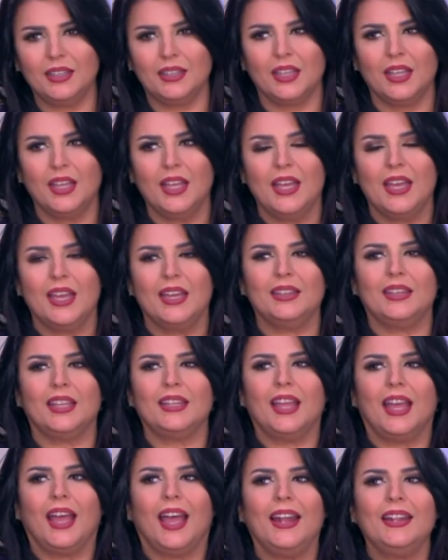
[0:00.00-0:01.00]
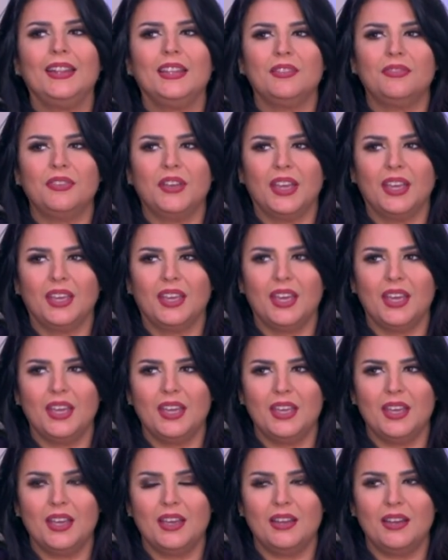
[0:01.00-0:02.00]
كبير انت دخلت في
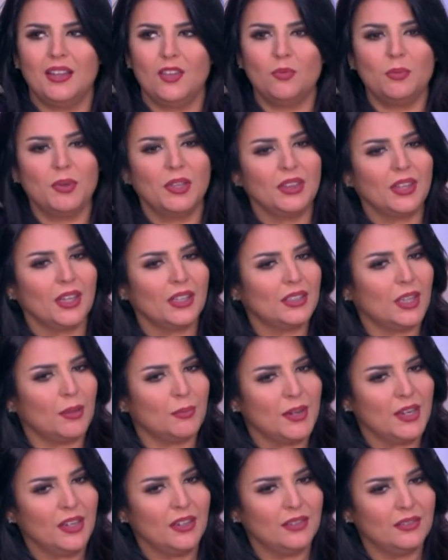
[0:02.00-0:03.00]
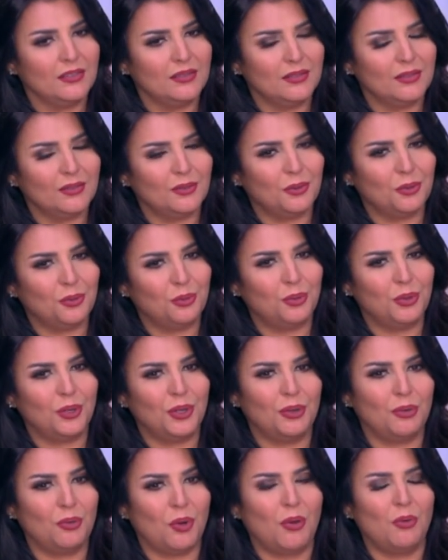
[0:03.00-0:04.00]
حكايه لا يمكن تكتمل
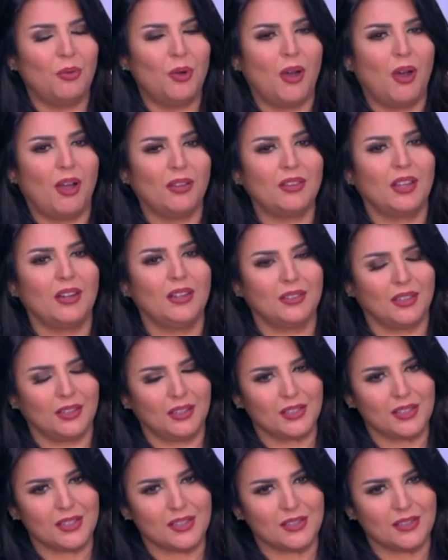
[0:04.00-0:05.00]
وعطلتك كتير